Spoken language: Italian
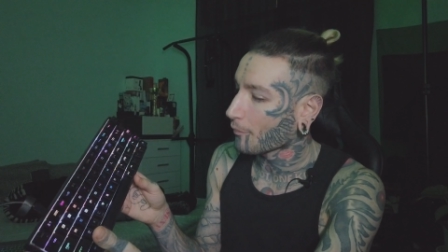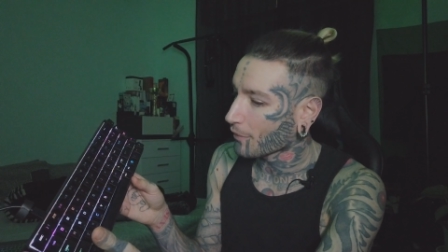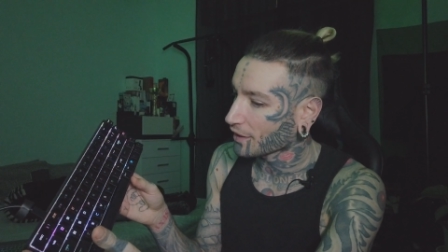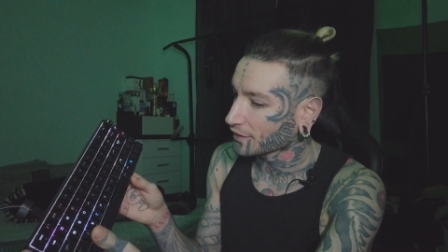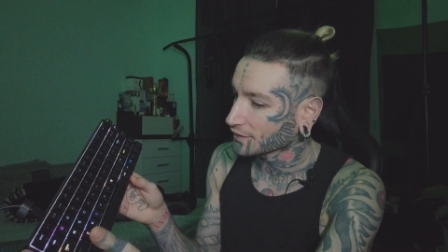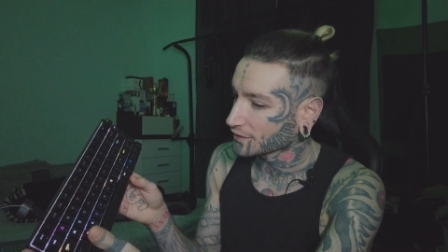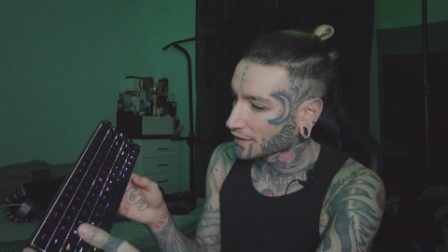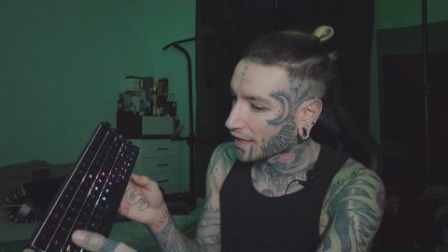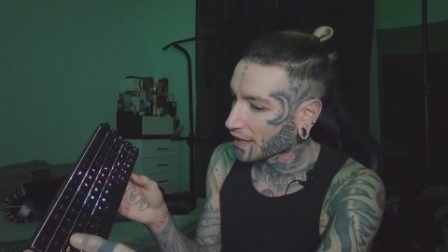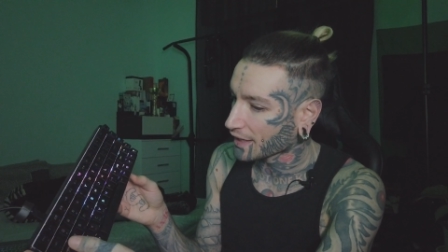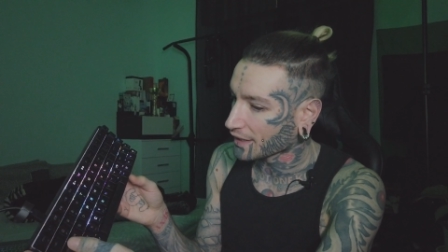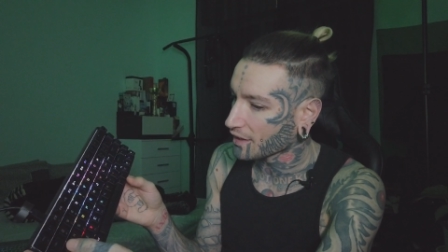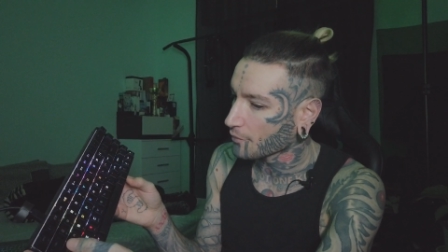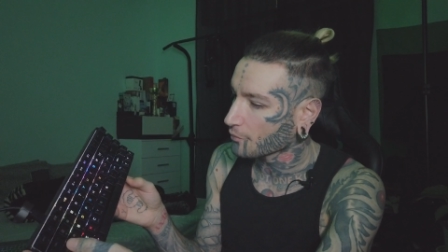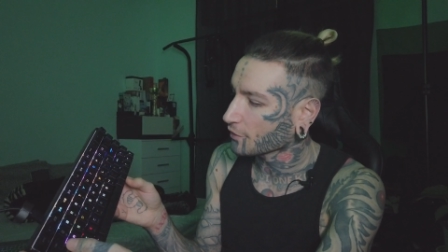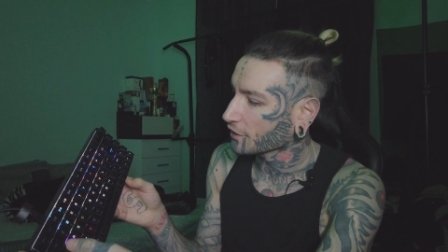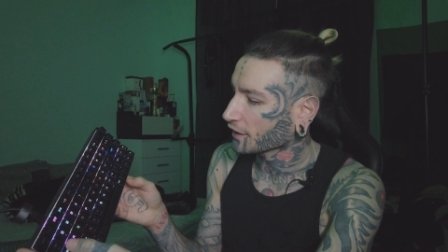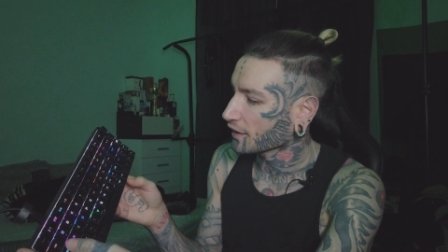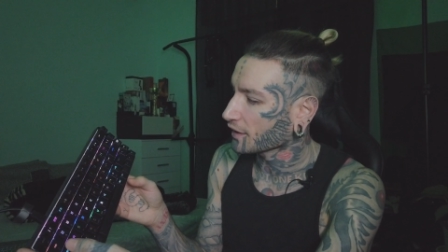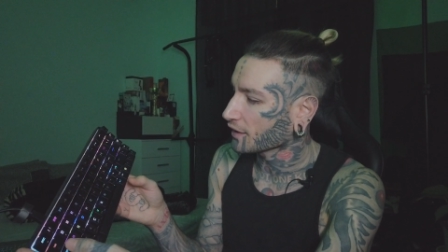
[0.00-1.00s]
abbassarla
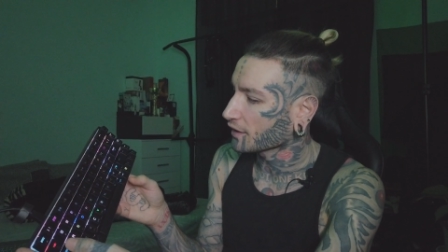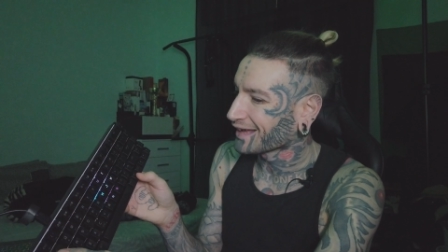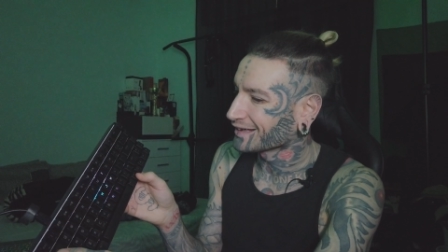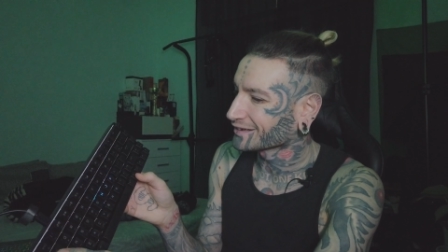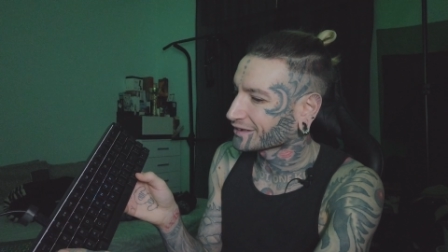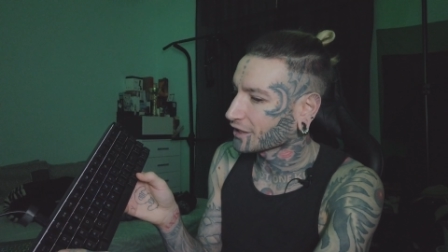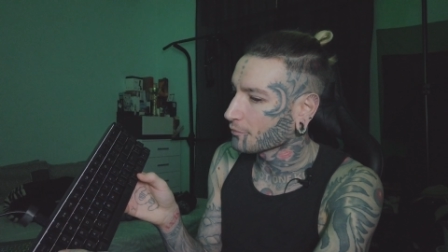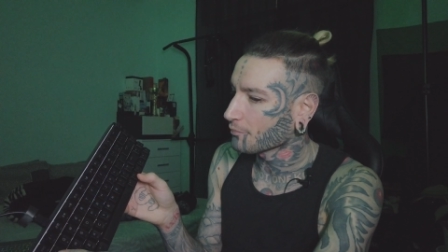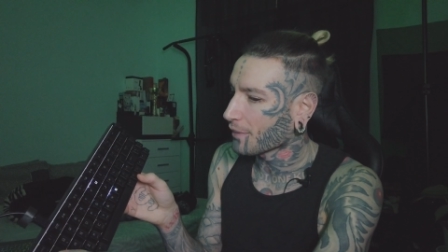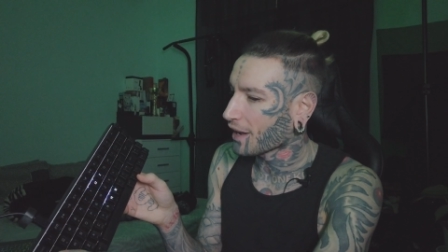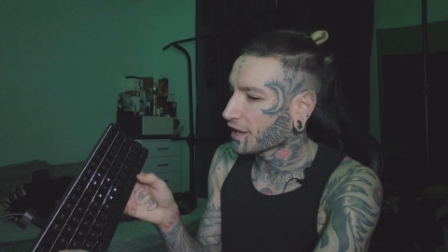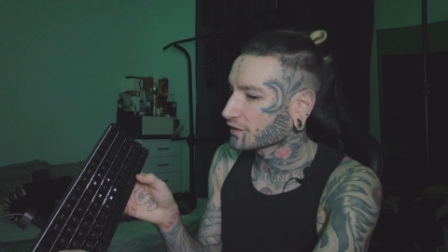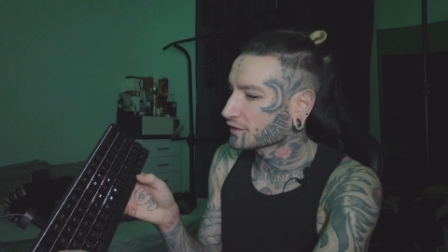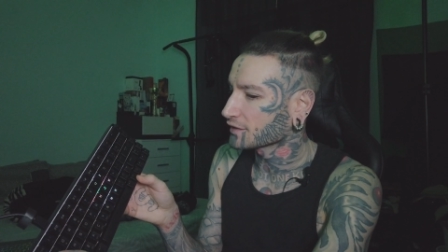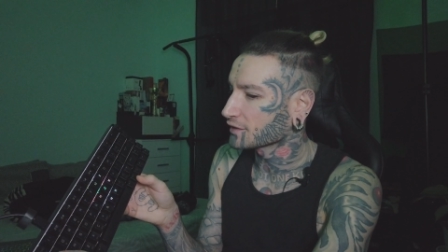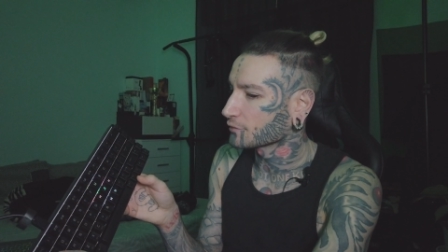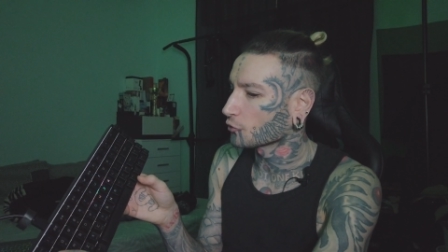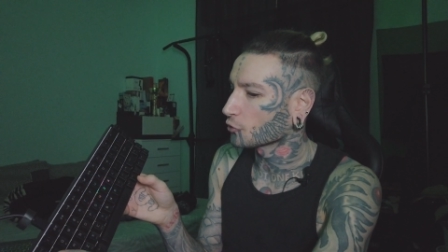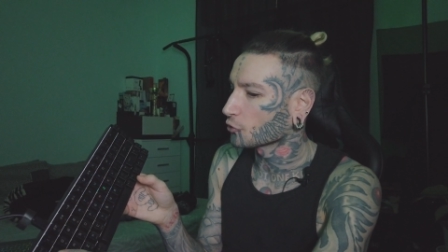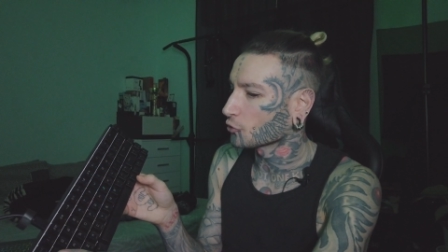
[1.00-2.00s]
perché alta al
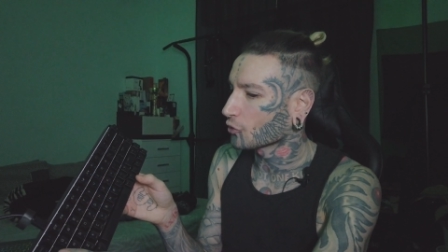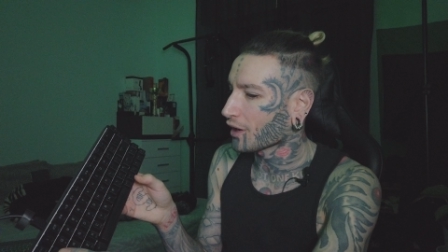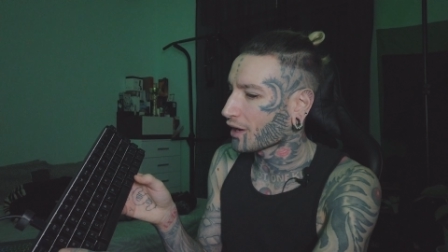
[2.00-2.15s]
massimo